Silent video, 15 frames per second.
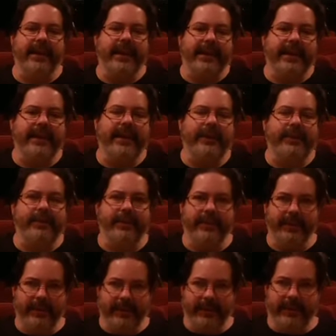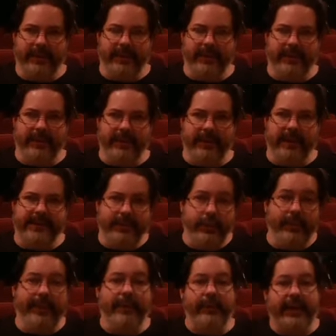ha quedado, eh, ha sido
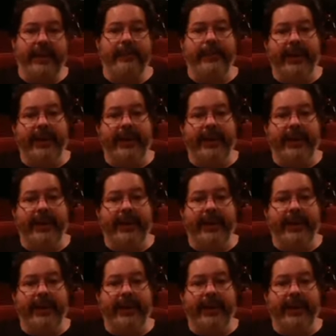valorada